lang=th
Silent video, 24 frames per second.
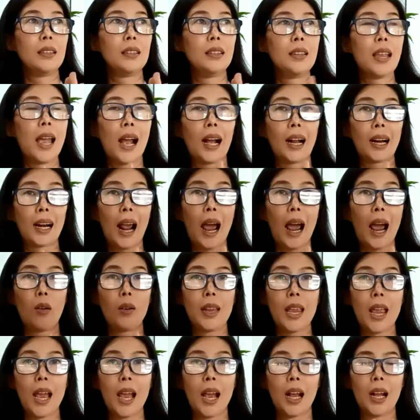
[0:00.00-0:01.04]
อย่างเรา
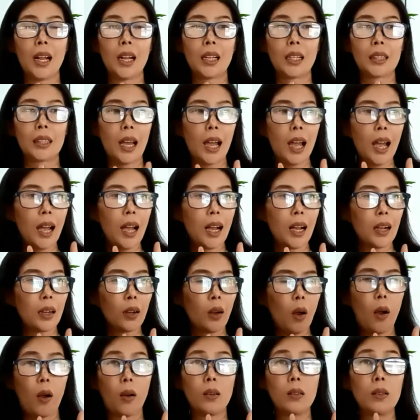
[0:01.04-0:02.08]
เนี่ย ถ้า
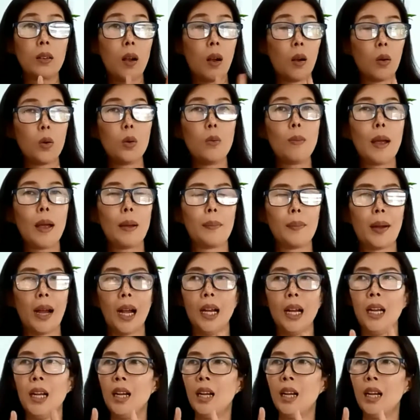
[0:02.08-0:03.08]
ของของผู้แมมอะ